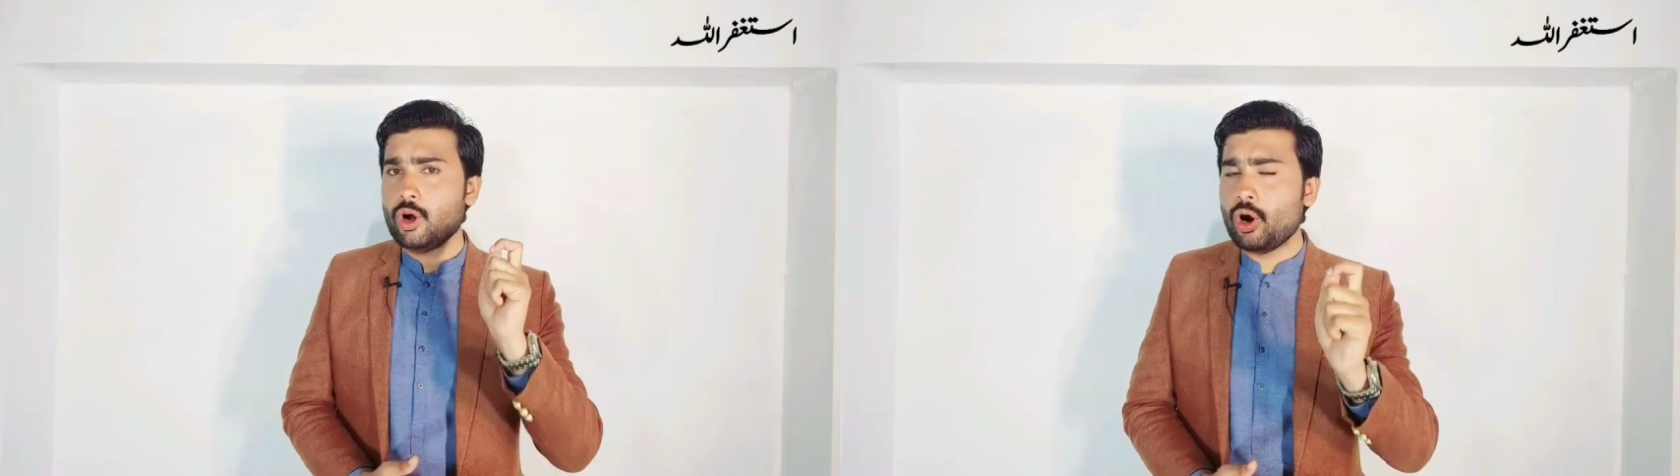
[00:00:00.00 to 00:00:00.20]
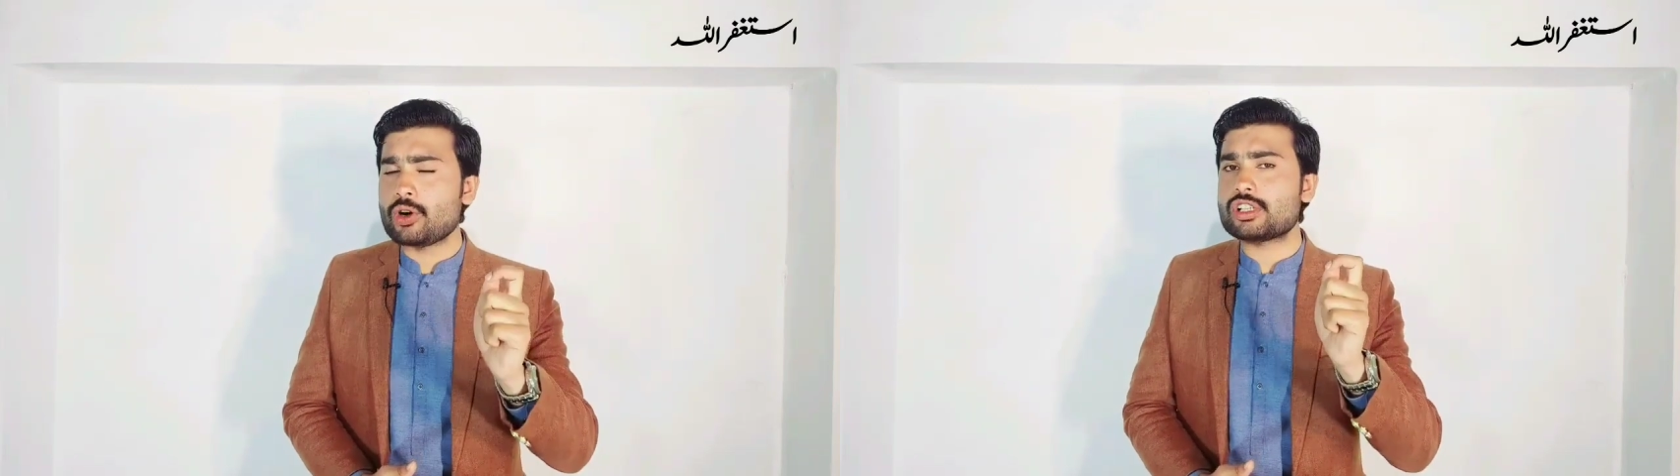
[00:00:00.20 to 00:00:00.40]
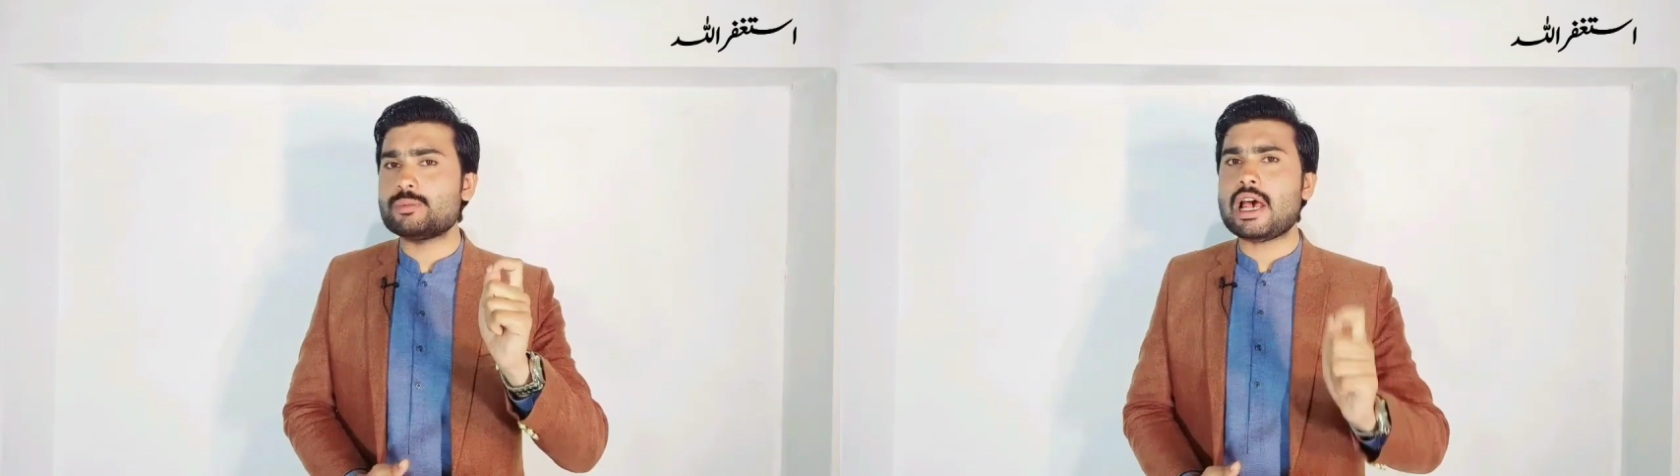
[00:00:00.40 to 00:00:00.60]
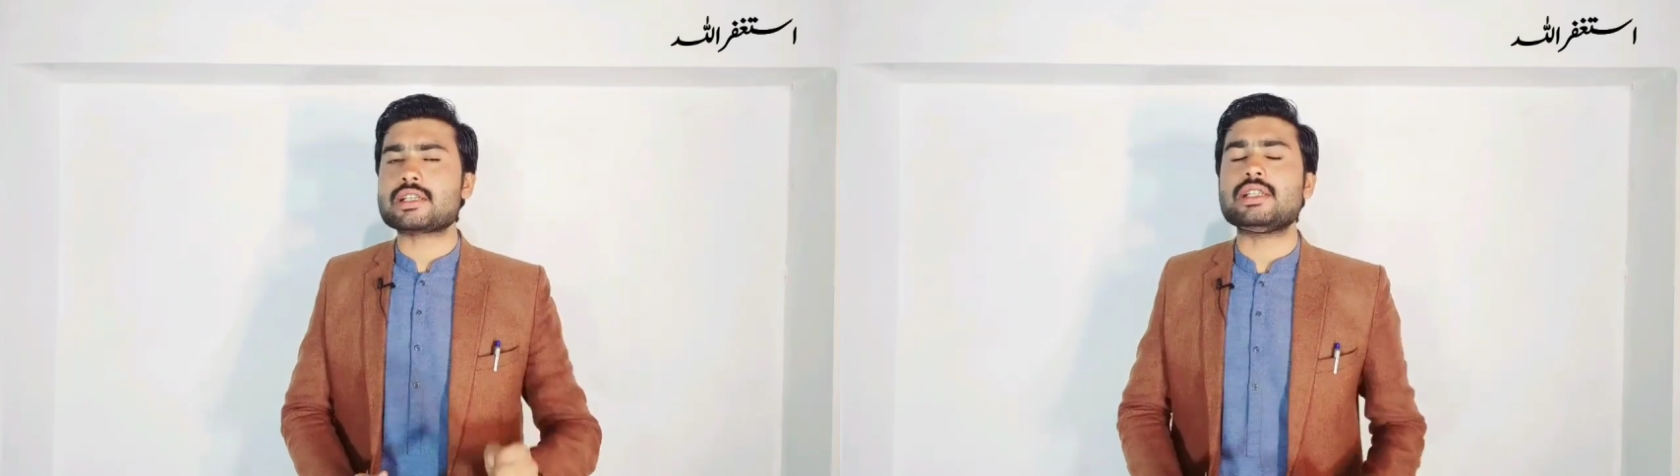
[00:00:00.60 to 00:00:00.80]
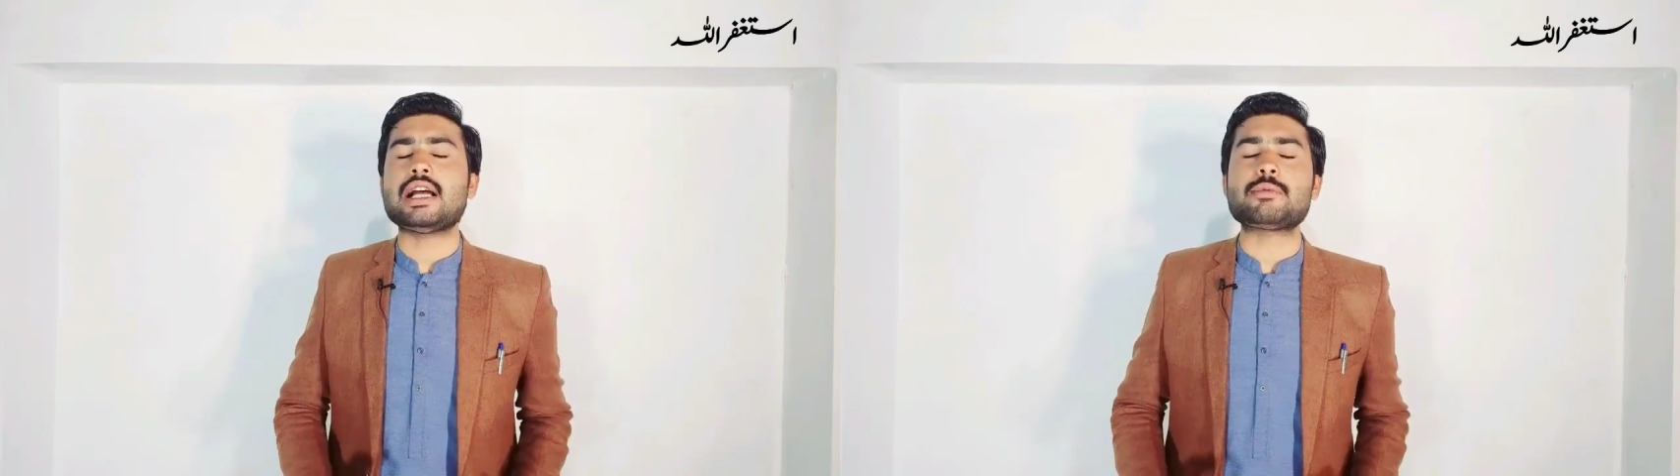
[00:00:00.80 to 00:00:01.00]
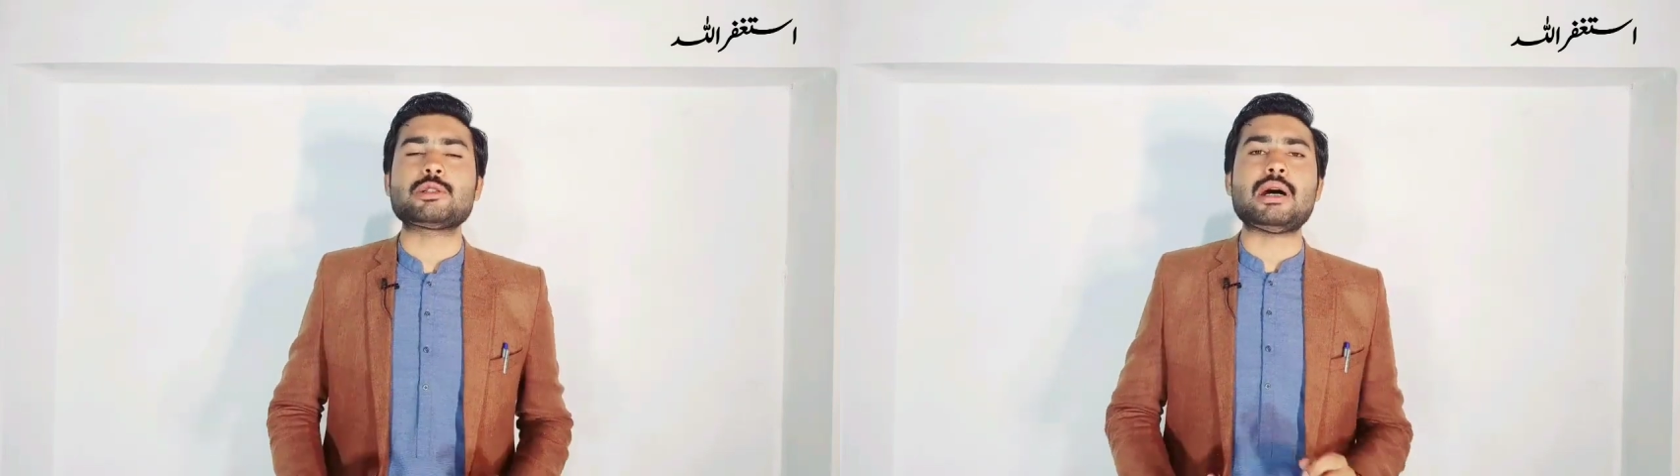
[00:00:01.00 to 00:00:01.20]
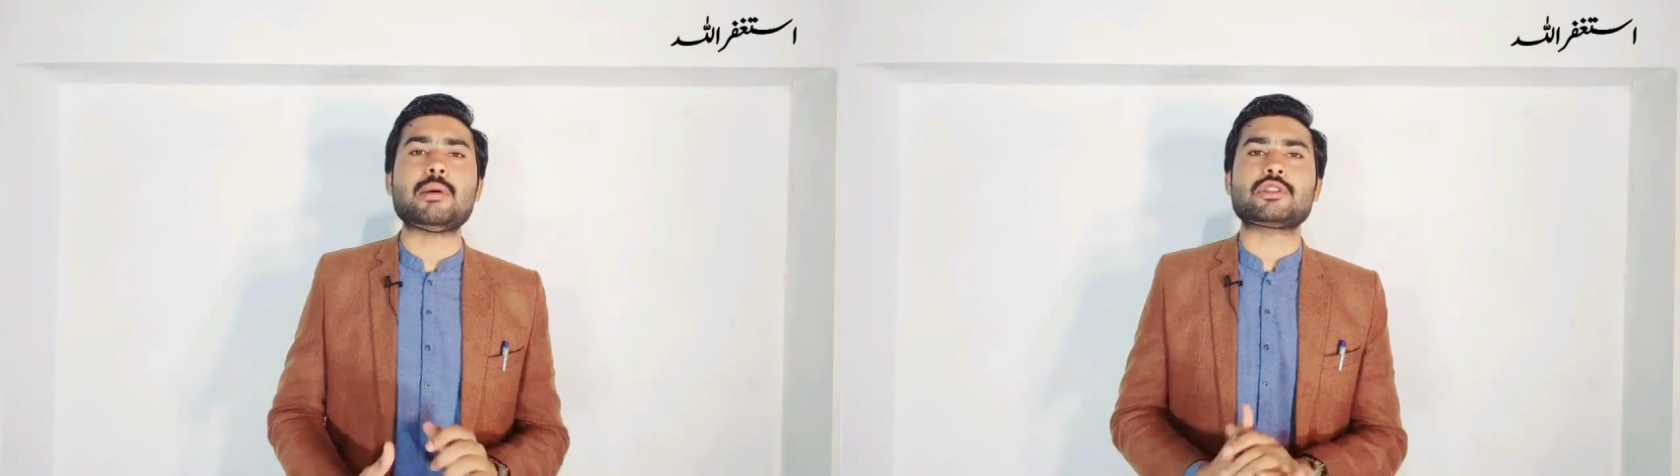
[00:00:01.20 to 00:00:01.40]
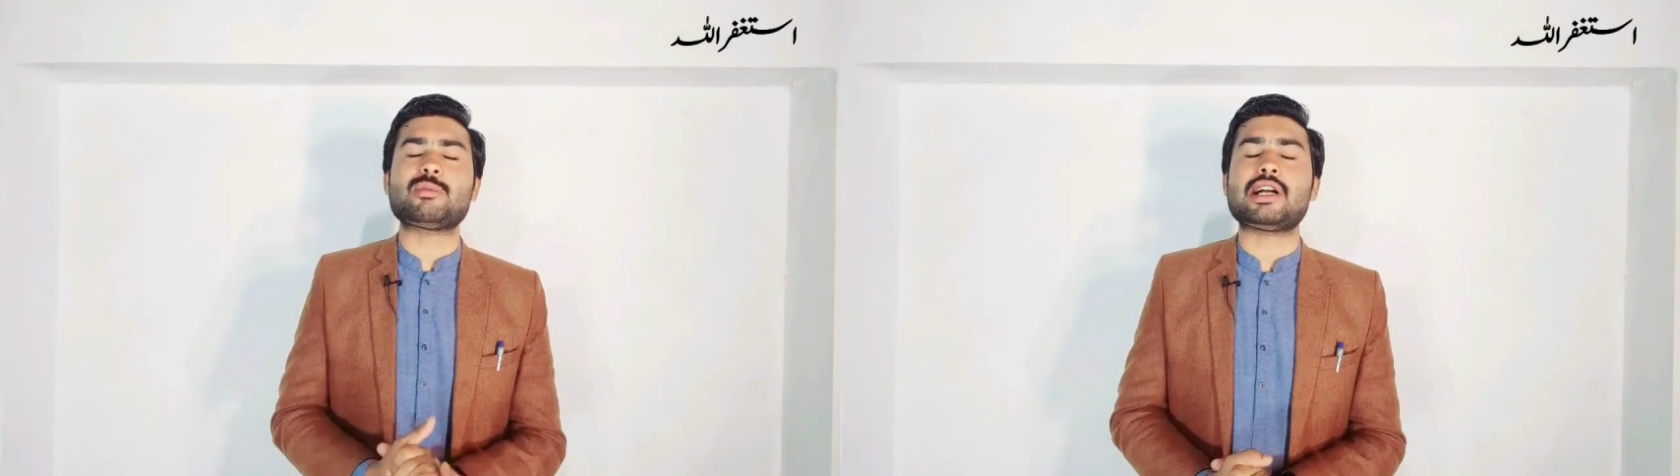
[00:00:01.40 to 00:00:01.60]
और स्पेशली आप
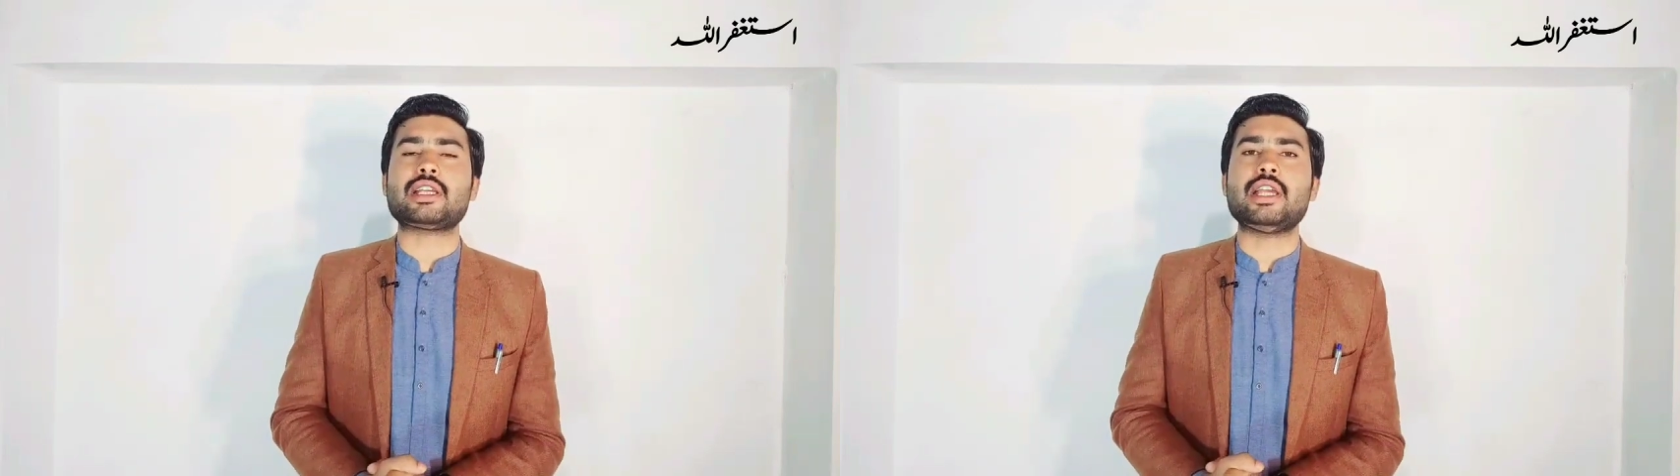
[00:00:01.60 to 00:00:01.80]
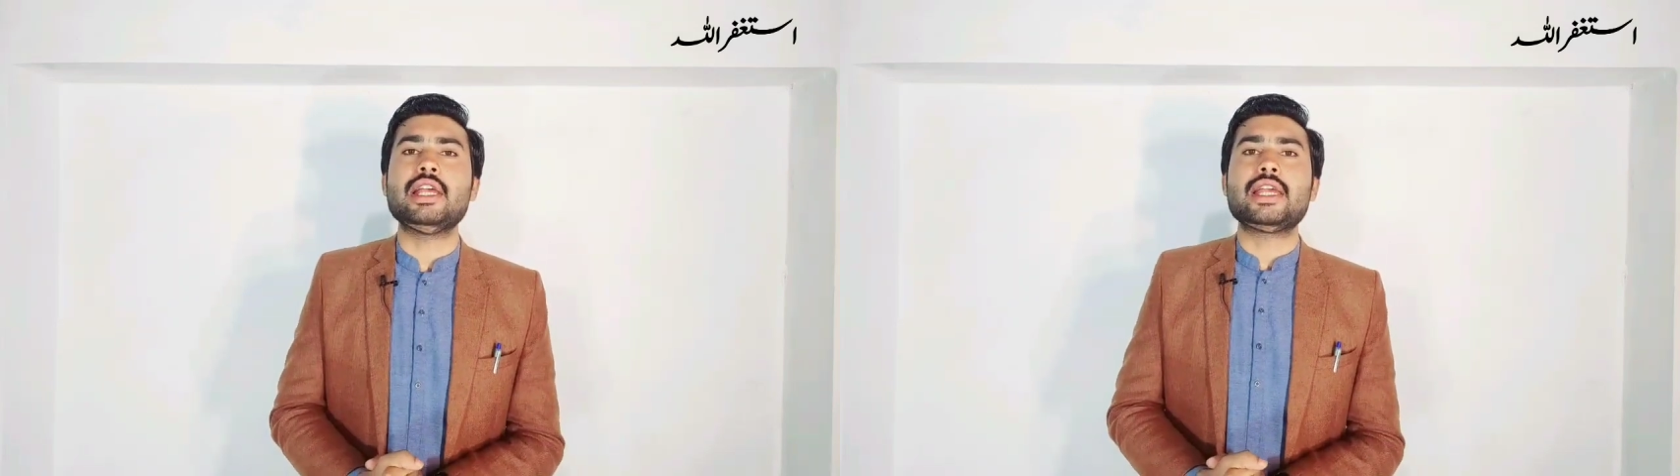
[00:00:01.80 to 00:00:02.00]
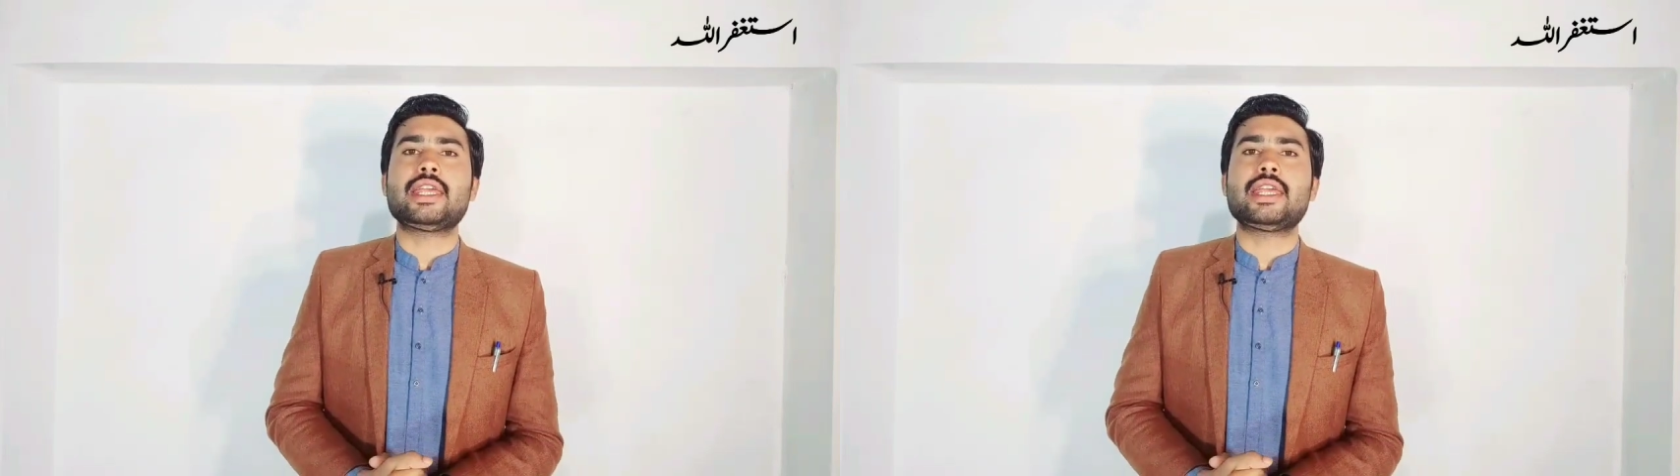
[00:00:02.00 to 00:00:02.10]
तमाम तलबा के